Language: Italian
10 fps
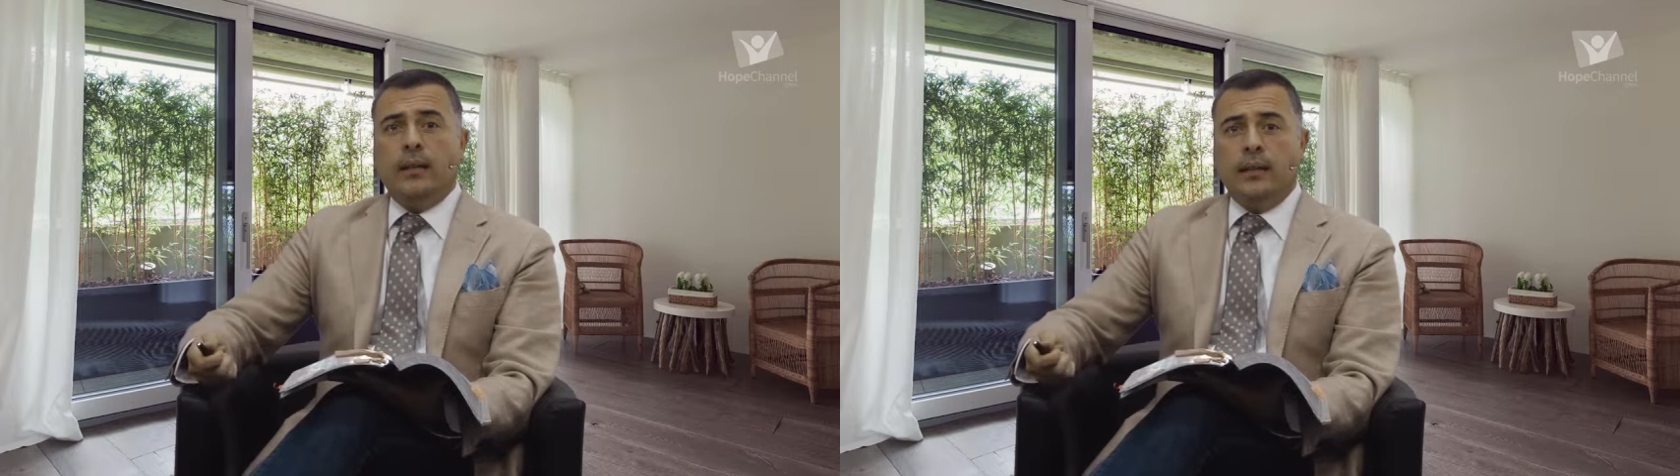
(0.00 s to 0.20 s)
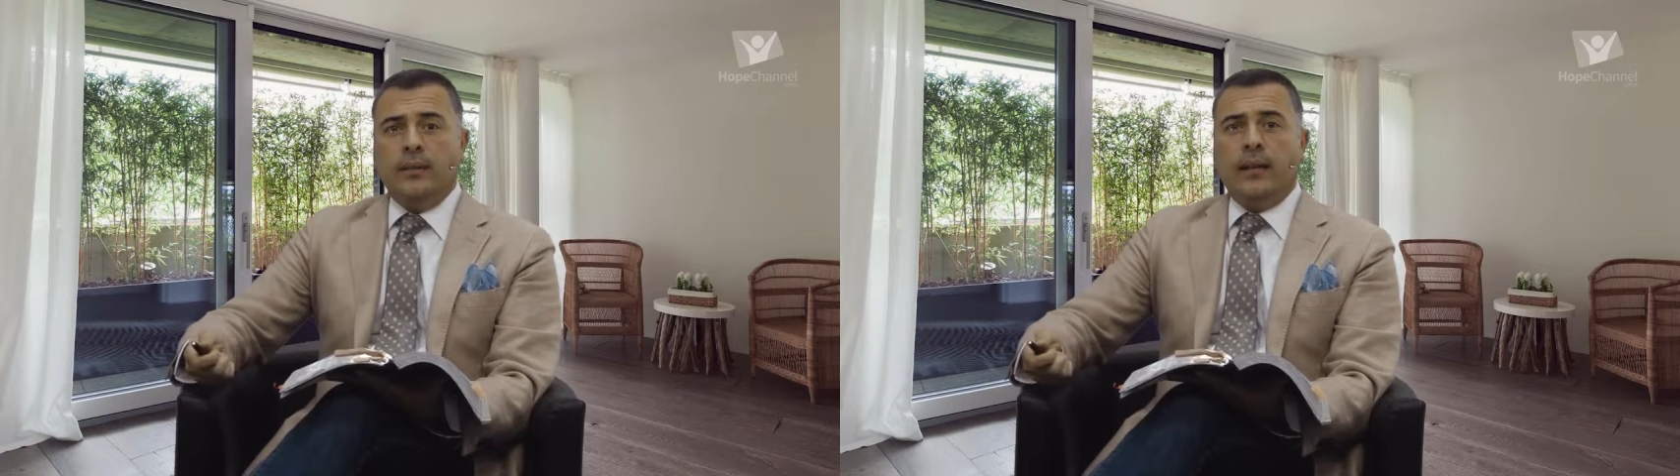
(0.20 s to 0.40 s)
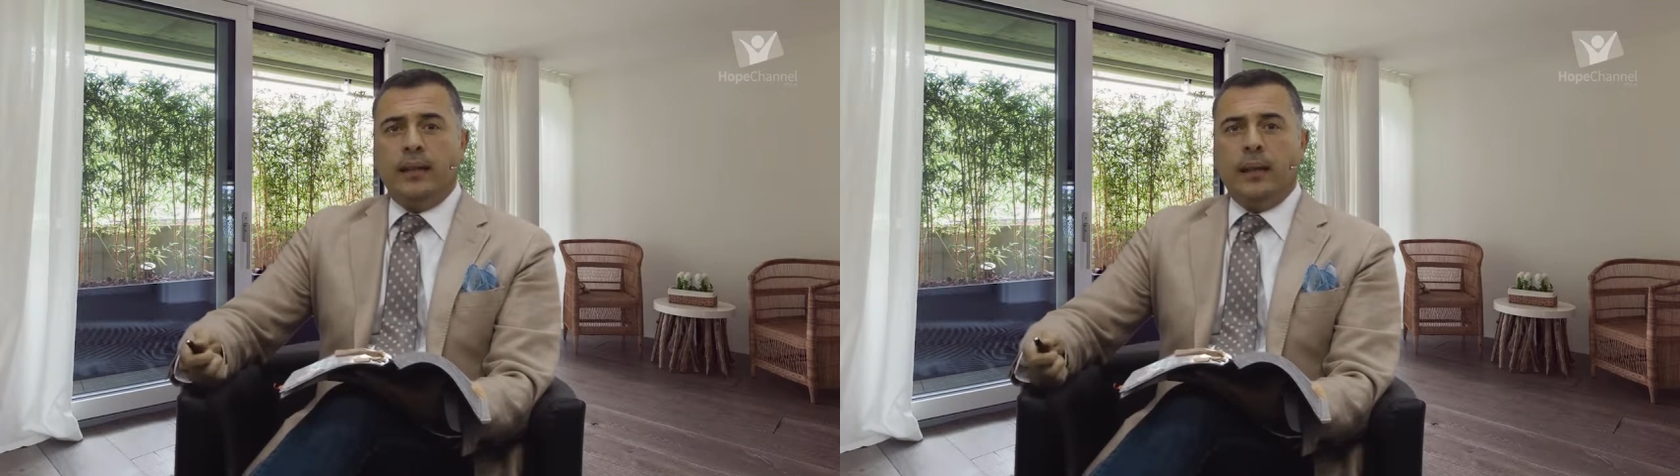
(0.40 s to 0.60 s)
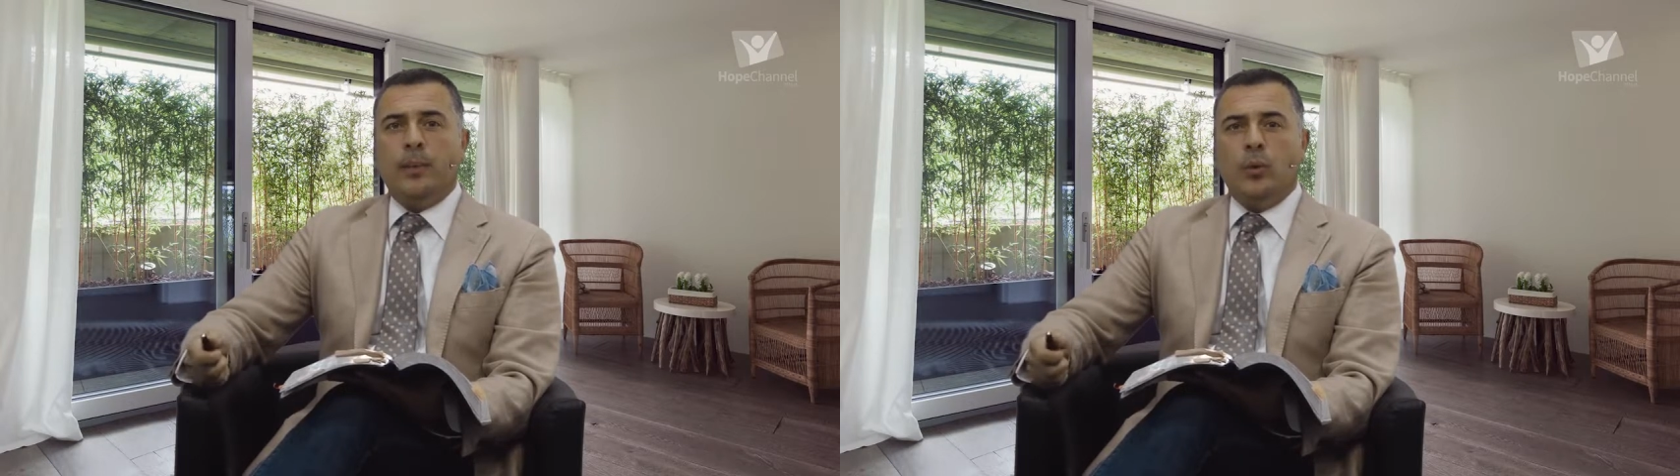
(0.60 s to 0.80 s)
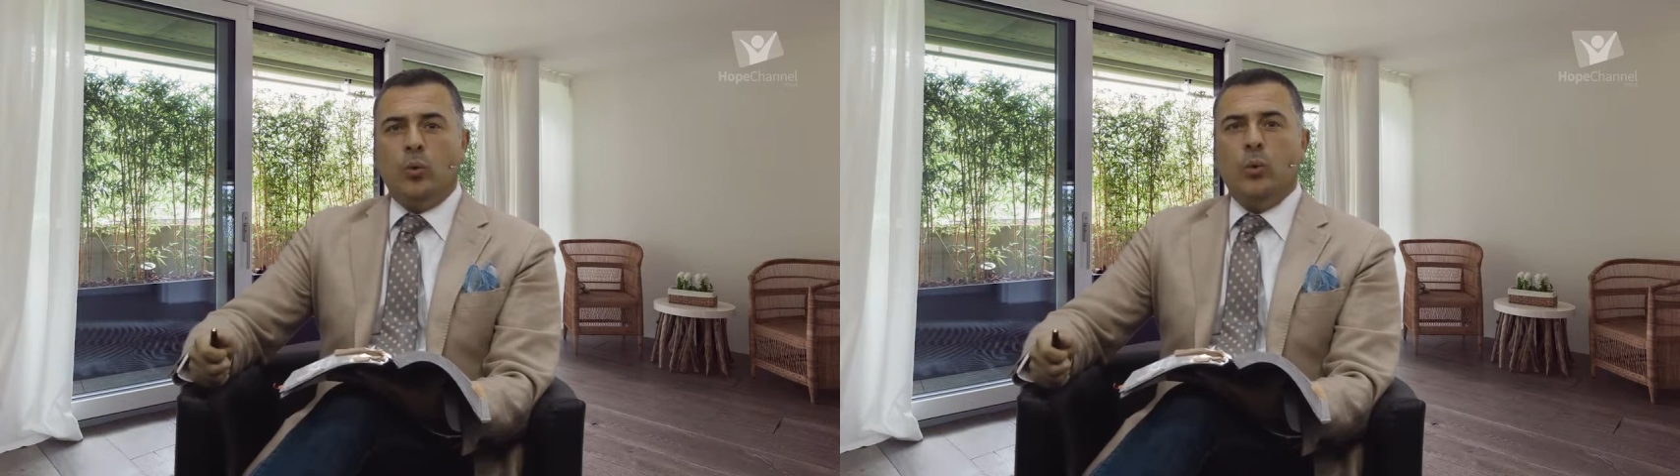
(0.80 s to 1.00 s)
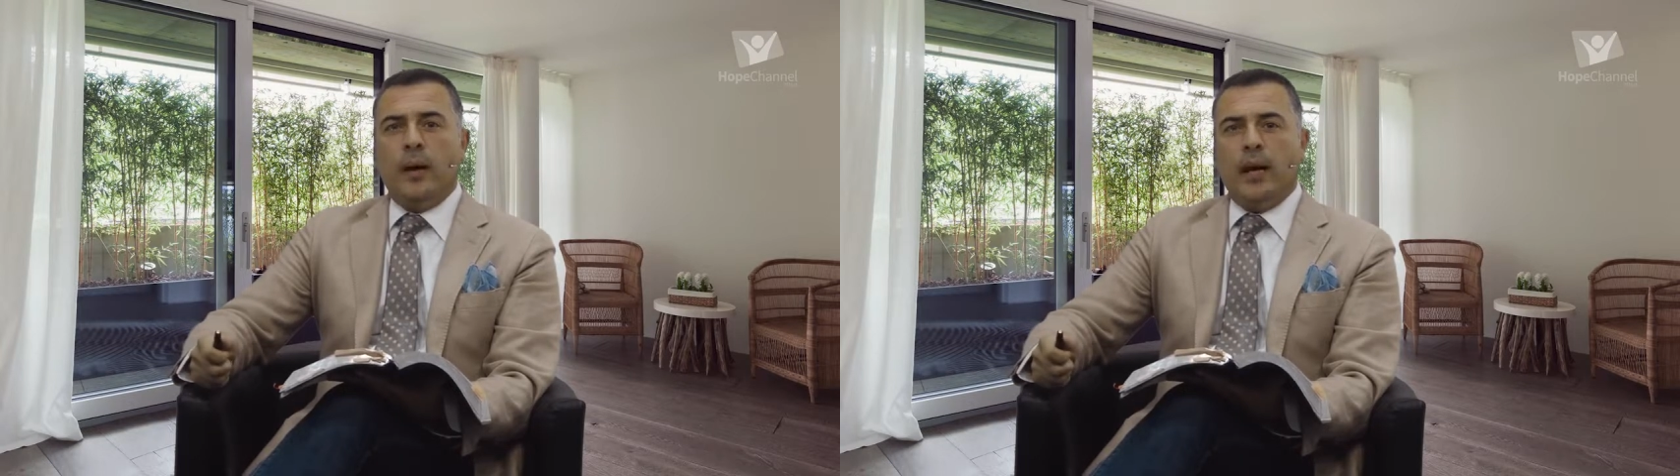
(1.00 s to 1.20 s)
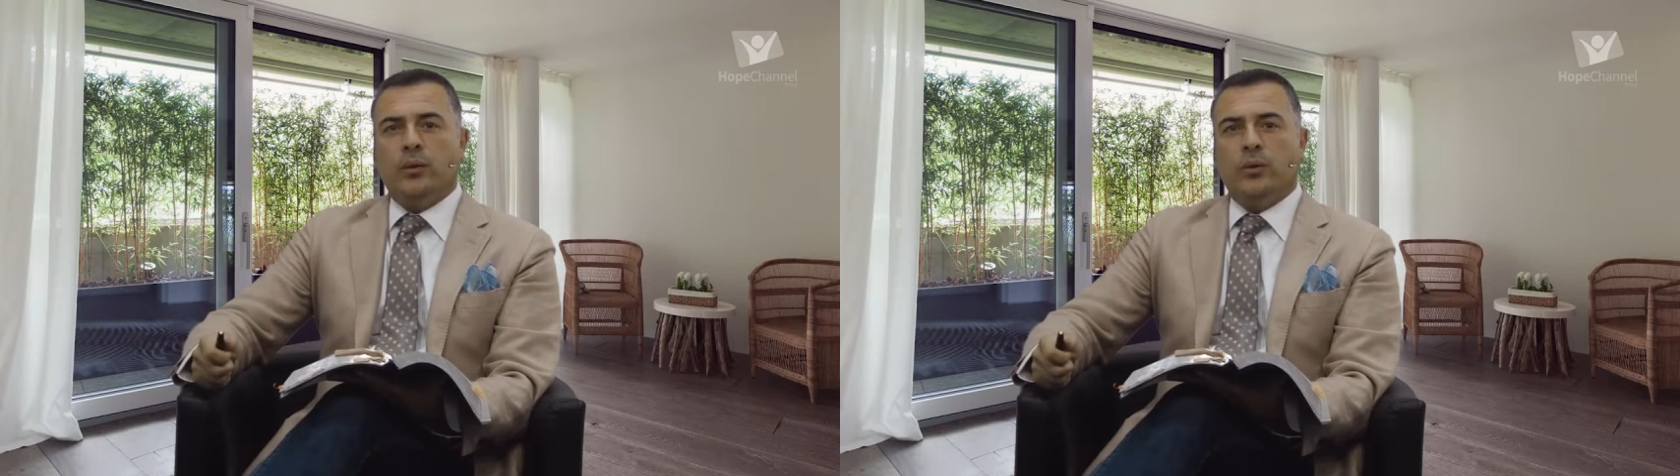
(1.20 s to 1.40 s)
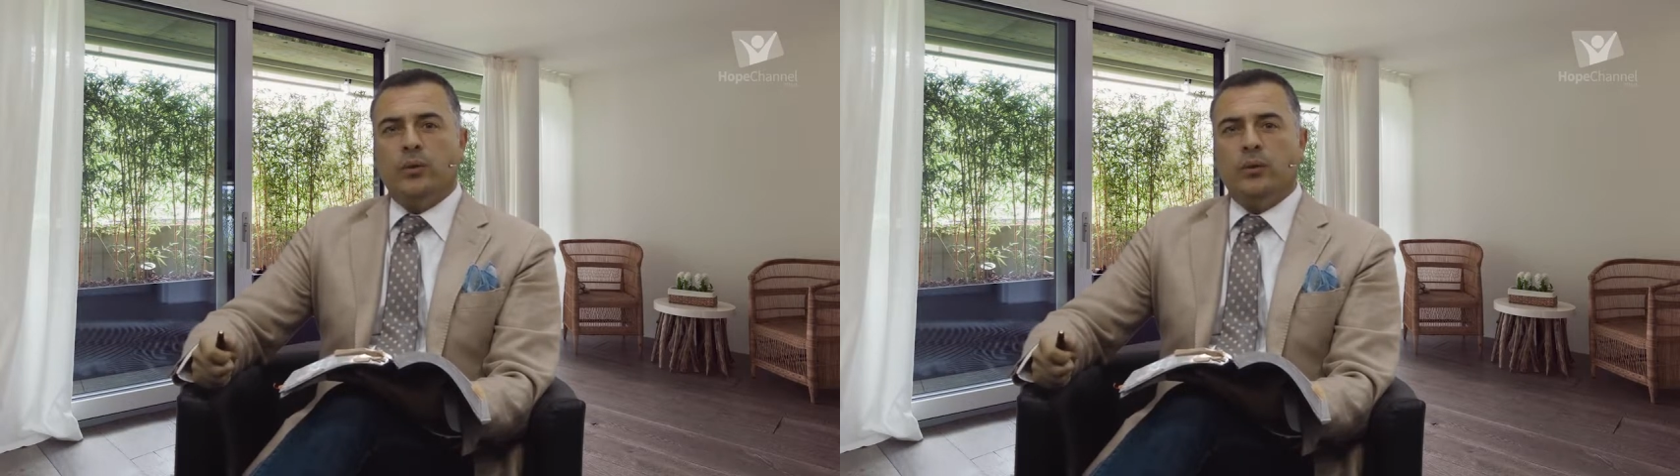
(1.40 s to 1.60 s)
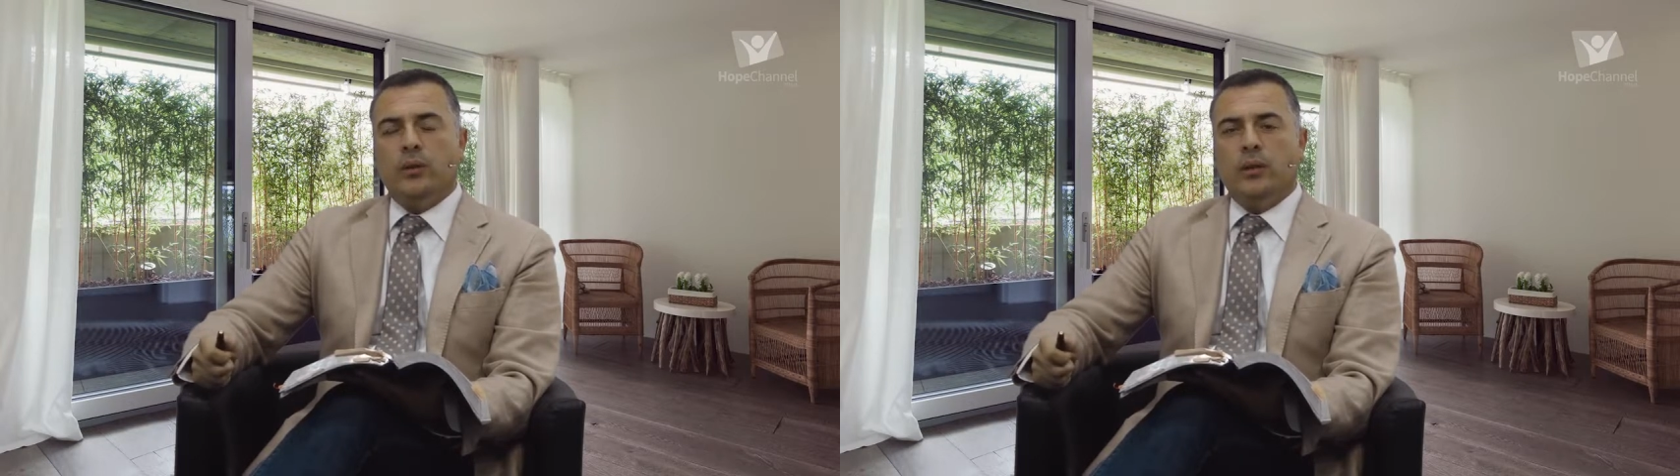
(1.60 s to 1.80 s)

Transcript: diventa preoccupato.